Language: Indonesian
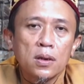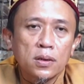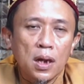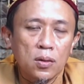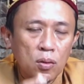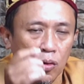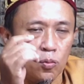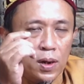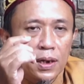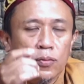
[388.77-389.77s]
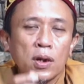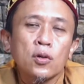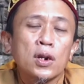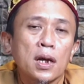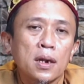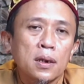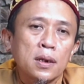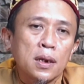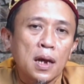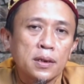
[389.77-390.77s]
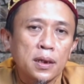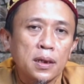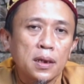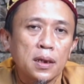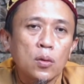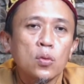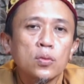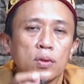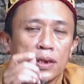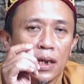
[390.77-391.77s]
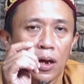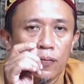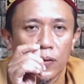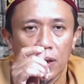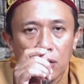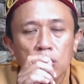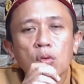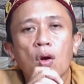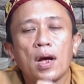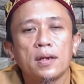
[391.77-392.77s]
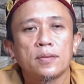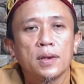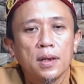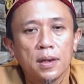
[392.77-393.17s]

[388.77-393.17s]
sahrul Ramadan lonal lazi unzila fihil Qur'an.